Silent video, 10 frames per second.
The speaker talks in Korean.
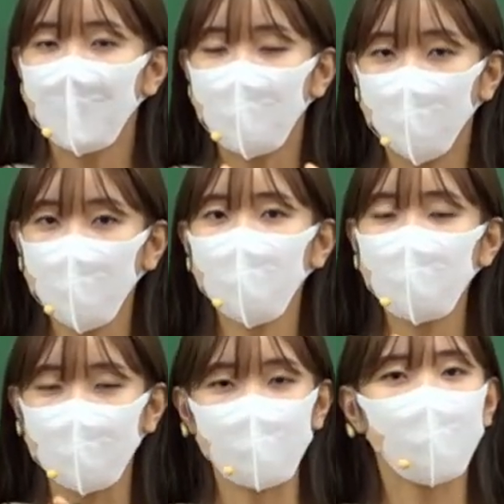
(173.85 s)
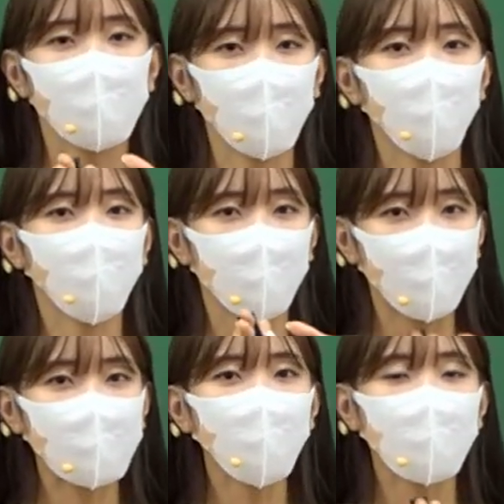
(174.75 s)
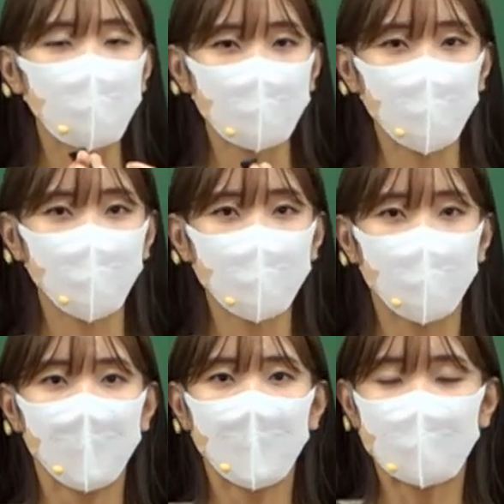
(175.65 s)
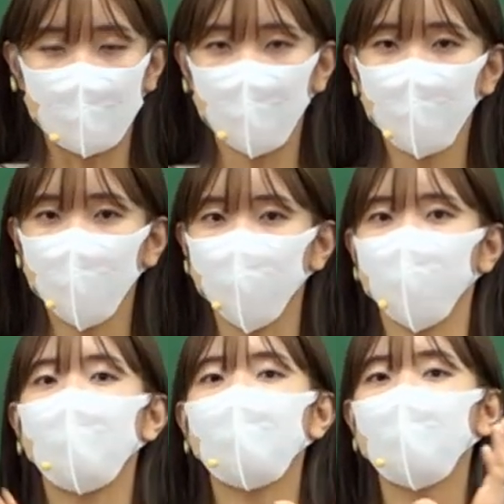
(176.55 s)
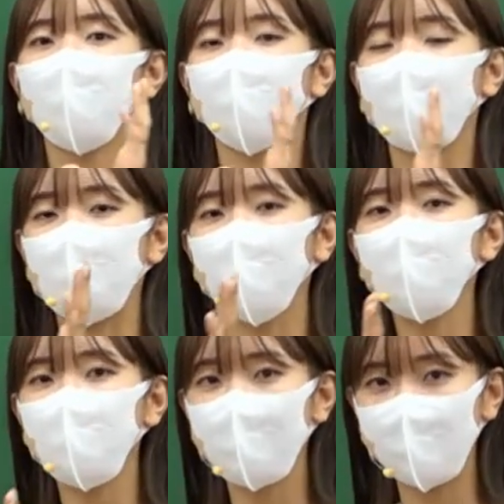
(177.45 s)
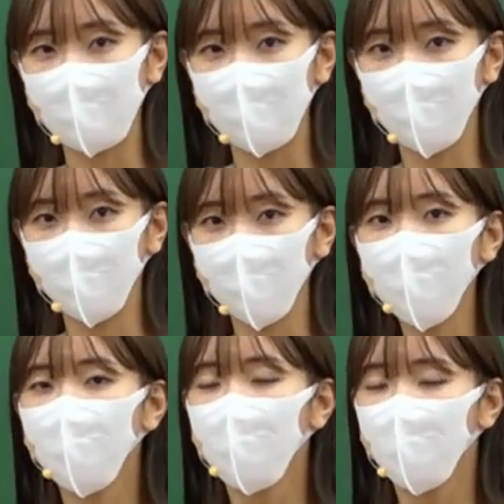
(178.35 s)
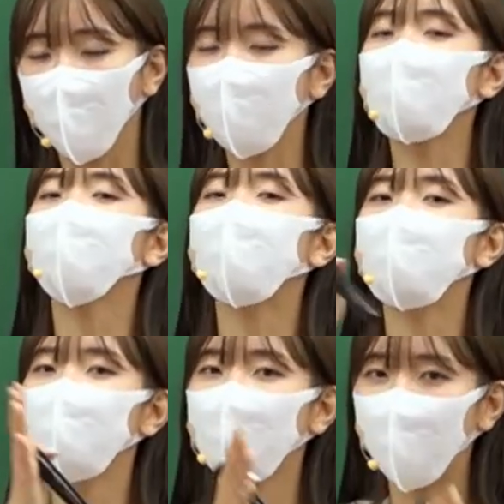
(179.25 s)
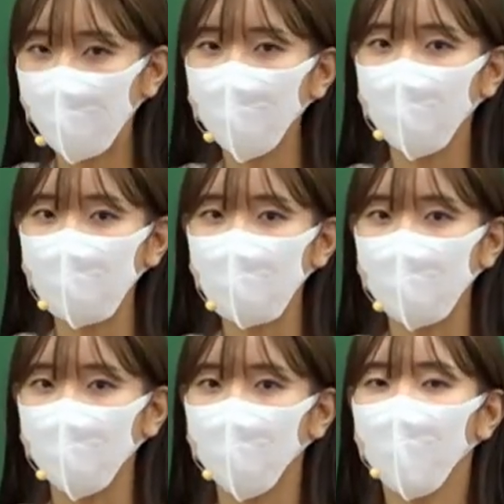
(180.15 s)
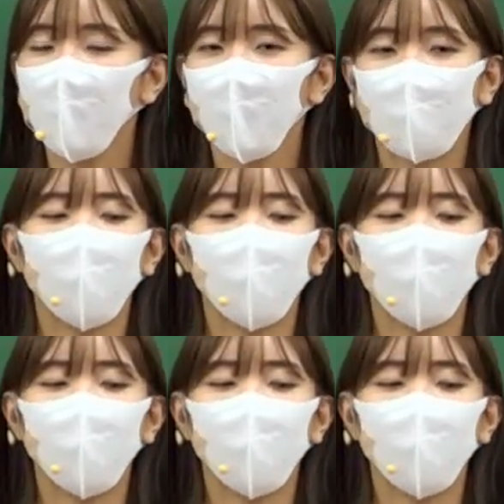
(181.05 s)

여기는 자세한 내용들이 빠져있기 때문에 당연히 주가 되는 건 기본 심화가 되는 거고, 복습하실 때 활용하시라고, 나